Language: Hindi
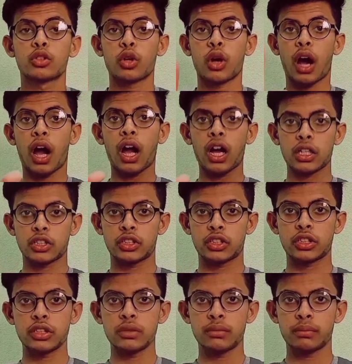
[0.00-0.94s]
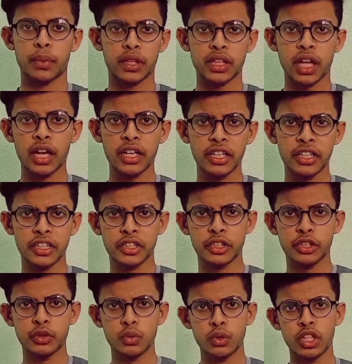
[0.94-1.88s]
तो आज पता
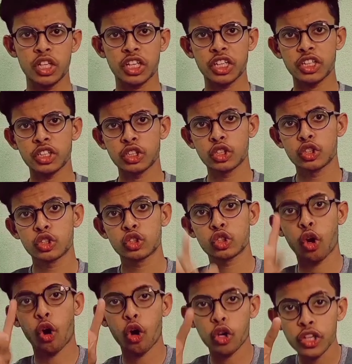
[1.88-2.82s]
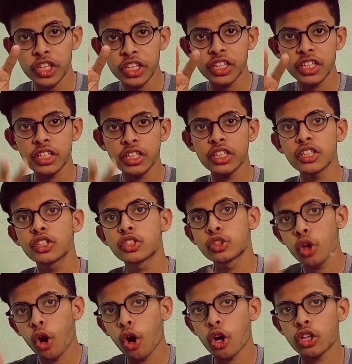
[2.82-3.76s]
नहीं क्यों लेकिन शॉकिंग की
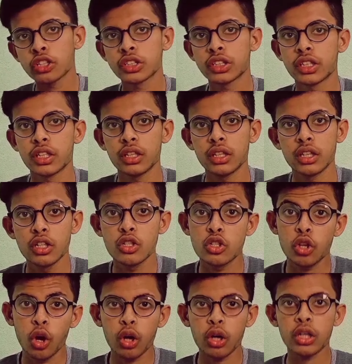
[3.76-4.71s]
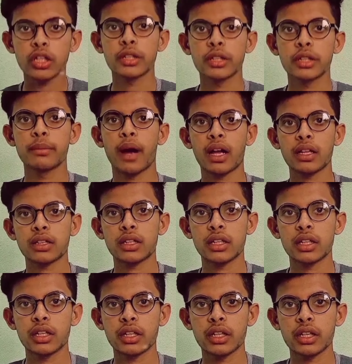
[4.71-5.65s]
शौक से शौक की बात
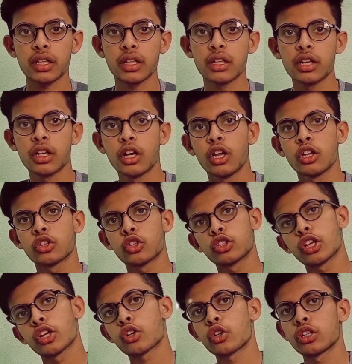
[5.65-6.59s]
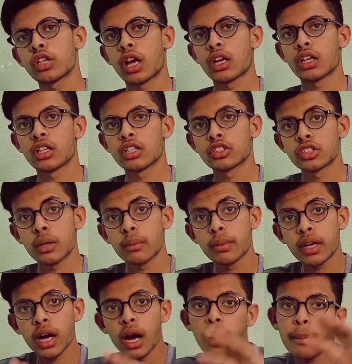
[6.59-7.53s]
करेंगे तो देखो यार
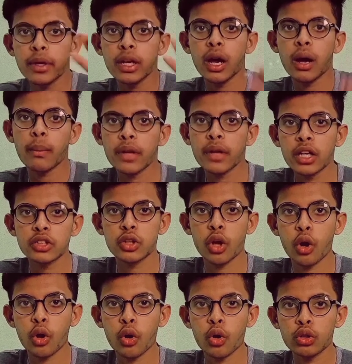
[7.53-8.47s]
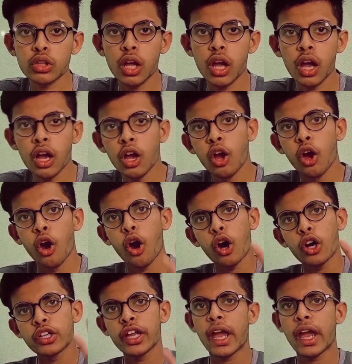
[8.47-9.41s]
सबका अपना अपना शौक होता है
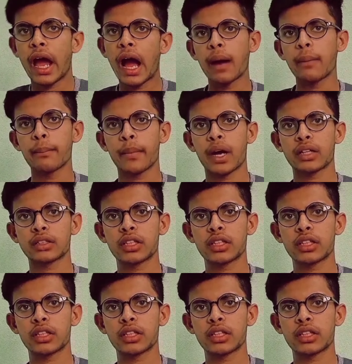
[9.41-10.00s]
और ये आम